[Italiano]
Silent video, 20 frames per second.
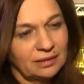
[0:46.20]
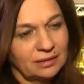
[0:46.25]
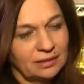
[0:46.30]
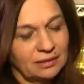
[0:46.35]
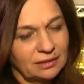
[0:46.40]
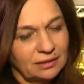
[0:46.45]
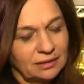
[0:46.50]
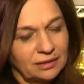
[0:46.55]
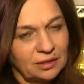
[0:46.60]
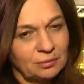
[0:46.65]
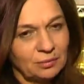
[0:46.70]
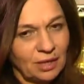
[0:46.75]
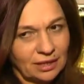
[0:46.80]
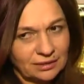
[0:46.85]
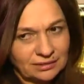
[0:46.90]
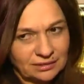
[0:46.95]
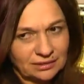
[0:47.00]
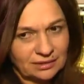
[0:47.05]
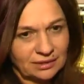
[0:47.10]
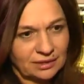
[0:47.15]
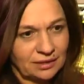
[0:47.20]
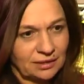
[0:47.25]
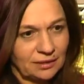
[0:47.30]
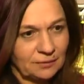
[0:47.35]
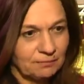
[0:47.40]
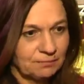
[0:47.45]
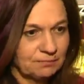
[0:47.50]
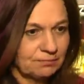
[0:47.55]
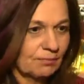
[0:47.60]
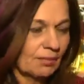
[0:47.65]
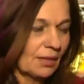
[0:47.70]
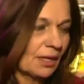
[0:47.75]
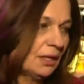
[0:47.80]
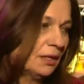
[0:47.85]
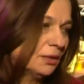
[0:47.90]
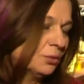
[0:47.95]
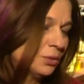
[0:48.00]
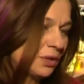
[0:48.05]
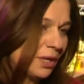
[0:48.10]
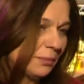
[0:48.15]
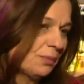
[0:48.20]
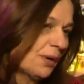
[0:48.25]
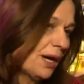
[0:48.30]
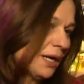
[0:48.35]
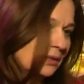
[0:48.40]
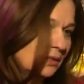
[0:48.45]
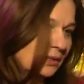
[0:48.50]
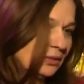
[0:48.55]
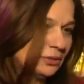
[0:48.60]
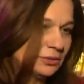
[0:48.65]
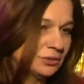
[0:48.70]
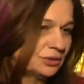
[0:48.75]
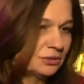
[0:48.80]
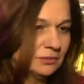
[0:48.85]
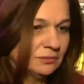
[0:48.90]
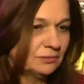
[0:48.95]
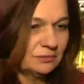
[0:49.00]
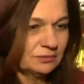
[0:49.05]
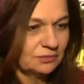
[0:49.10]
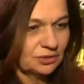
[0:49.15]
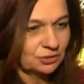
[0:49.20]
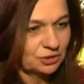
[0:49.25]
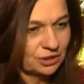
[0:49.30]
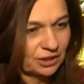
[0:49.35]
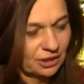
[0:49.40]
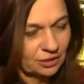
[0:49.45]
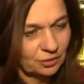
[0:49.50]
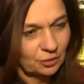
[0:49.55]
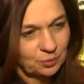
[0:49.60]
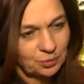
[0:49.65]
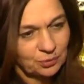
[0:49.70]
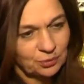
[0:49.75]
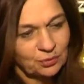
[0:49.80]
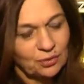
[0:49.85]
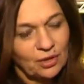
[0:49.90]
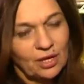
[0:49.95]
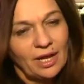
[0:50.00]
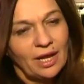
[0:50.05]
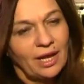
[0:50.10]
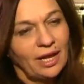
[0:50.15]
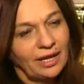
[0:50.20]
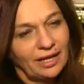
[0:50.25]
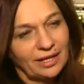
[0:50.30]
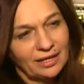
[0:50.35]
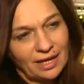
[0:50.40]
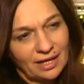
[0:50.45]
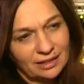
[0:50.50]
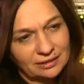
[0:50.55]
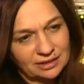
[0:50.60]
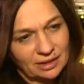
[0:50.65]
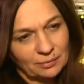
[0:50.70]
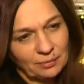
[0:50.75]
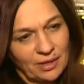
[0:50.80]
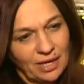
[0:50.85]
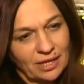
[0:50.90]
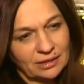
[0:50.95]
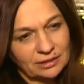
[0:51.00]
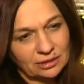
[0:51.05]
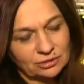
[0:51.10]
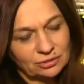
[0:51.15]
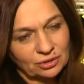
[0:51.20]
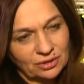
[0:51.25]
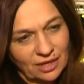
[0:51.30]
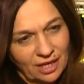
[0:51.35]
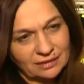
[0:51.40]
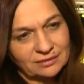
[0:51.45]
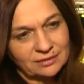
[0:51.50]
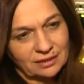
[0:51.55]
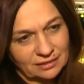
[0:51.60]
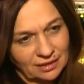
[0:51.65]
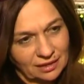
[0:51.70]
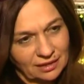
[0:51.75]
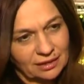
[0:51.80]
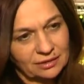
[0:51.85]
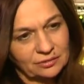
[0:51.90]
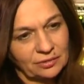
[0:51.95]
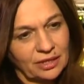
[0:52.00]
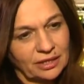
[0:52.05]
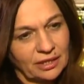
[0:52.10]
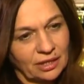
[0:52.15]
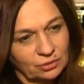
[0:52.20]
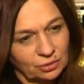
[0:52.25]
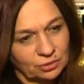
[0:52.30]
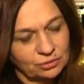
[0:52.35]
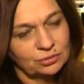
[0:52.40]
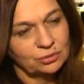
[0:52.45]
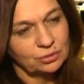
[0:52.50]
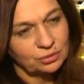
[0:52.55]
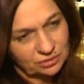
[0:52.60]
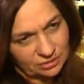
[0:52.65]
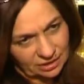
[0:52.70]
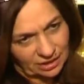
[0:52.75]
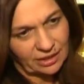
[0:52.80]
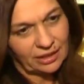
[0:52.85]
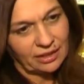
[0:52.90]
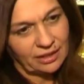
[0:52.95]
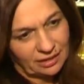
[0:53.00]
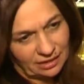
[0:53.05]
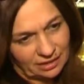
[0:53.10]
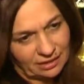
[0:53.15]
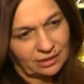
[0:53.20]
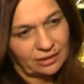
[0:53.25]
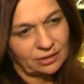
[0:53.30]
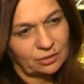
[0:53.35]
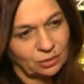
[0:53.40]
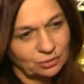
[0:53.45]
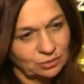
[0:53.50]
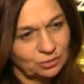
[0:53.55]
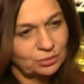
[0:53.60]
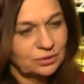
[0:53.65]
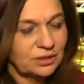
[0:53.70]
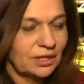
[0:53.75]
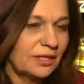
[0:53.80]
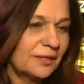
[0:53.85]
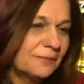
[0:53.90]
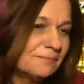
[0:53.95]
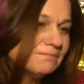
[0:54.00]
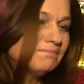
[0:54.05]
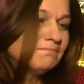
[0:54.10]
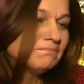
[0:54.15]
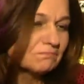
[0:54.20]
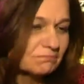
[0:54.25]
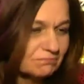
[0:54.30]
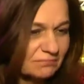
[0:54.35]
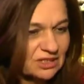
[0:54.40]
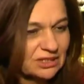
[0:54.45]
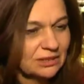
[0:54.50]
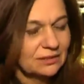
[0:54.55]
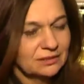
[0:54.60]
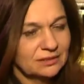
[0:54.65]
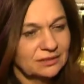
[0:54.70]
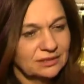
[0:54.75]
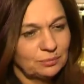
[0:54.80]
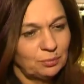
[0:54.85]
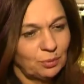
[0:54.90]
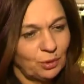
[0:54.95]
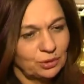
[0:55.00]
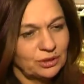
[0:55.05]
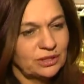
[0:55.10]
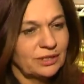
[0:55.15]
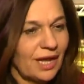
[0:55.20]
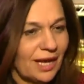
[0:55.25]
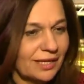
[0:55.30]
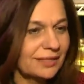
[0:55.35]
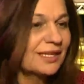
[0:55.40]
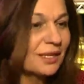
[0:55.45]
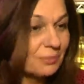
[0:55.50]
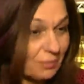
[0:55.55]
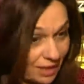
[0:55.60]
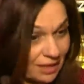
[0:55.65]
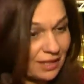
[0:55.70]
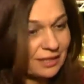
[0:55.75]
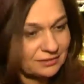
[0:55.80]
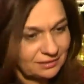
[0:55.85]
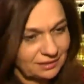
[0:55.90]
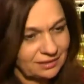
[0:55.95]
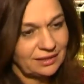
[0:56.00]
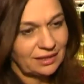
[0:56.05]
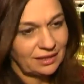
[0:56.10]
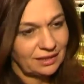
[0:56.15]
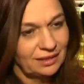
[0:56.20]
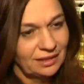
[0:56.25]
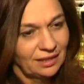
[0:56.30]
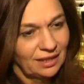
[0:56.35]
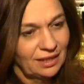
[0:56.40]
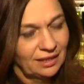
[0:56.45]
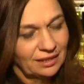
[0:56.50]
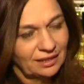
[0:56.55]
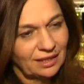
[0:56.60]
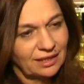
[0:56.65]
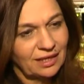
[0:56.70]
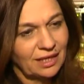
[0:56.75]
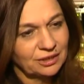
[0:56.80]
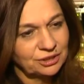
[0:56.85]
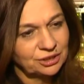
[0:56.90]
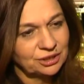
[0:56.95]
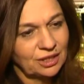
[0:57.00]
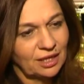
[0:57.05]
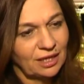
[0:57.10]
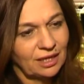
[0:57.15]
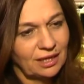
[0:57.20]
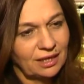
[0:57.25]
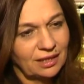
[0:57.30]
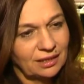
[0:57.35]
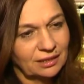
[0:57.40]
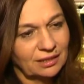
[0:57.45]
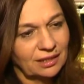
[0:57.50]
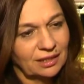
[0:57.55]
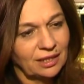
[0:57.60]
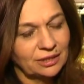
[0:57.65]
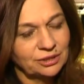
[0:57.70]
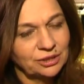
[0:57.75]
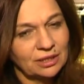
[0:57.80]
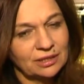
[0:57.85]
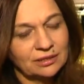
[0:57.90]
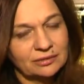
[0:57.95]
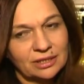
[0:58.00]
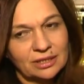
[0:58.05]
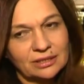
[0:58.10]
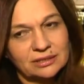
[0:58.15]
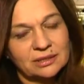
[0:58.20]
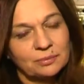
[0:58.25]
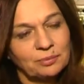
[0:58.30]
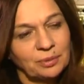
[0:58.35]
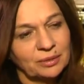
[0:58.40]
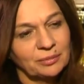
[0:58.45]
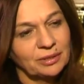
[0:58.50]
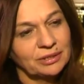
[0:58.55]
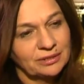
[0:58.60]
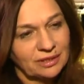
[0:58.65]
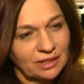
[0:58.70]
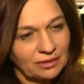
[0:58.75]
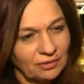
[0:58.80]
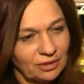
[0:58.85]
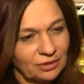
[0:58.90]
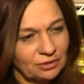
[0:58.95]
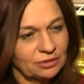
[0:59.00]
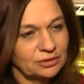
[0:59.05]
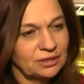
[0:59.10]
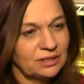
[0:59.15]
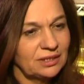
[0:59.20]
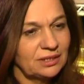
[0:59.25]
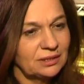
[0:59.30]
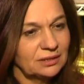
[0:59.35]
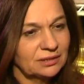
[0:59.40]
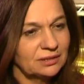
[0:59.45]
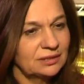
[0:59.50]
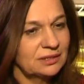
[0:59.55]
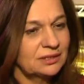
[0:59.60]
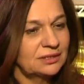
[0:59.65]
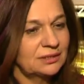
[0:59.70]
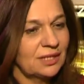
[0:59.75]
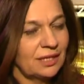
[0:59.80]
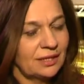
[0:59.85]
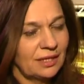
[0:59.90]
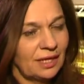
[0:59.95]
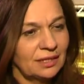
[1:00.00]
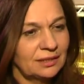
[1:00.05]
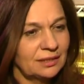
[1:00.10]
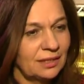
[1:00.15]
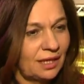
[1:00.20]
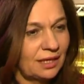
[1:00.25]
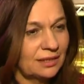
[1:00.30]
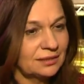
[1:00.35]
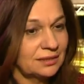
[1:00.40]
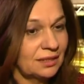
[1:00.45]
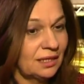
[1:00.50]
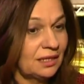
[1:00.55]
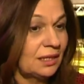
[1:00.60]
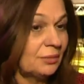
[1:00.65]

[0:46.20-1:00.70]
uh, i maschi, uh, una parte non, non c'erano più e l'altra parte tornata dalla guerra con tutte, eh, con tutte si, si, può dire anche malattie che lascia, che lascia la guerra si permettevano di, di, stare a casa e